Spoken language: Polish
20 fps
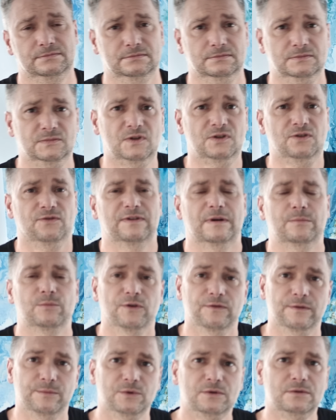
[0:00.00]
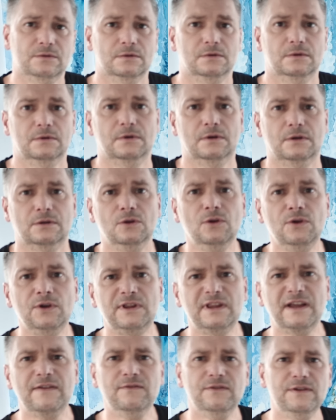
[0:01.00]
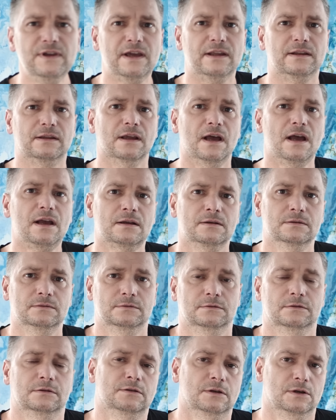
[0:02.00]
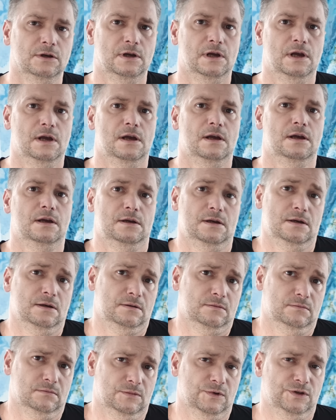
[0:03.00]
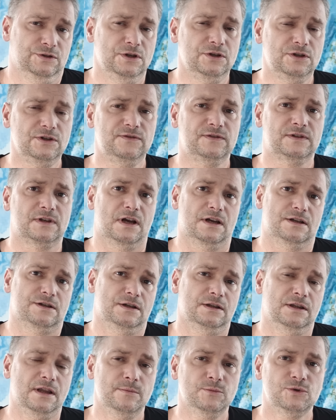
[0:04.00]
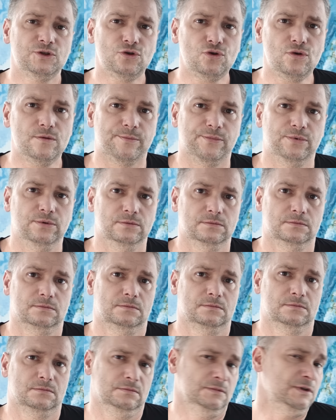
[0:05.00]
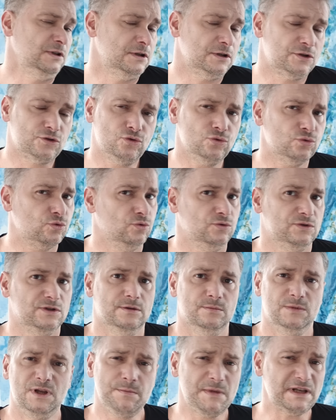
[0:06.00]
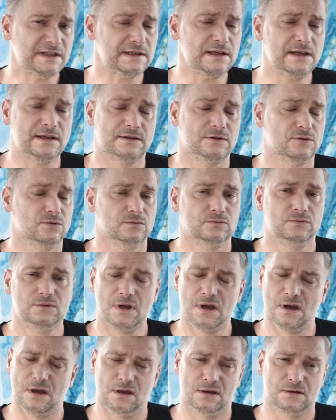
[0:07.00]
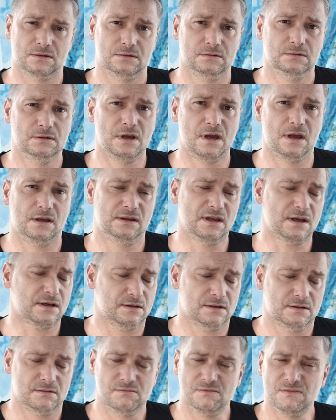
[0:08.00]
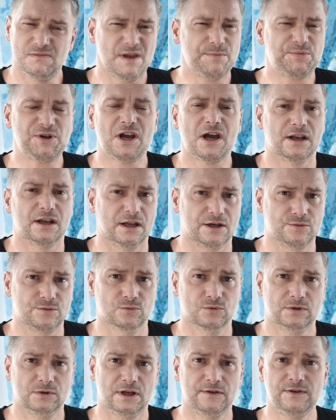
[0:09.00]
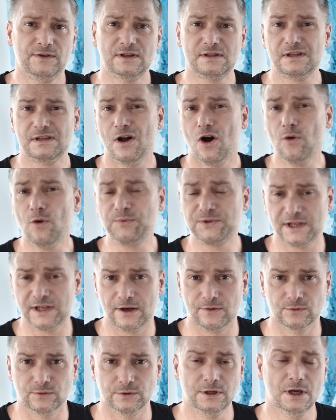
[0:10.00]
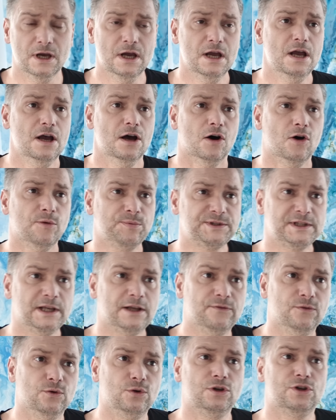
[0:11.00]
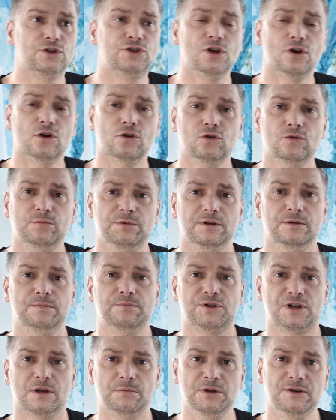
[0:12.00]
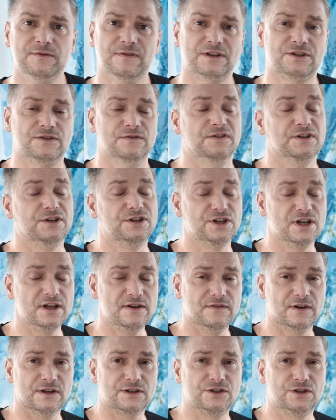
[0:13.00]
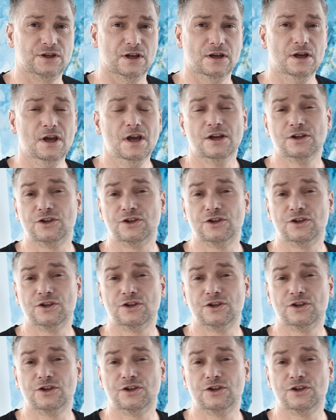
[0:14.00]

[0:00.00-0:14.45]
No, co wam powiem? No, kto ich tam wie, tak? Gdzie ci wskaże, tam zrób. Nie dyskutuj z nim, nie ma sensu. Nie, nie, i tak nie przegadasz mu. Tak więc obserwuj. Obserwuj, gdzie on lubi przebywać, wygrzewać się.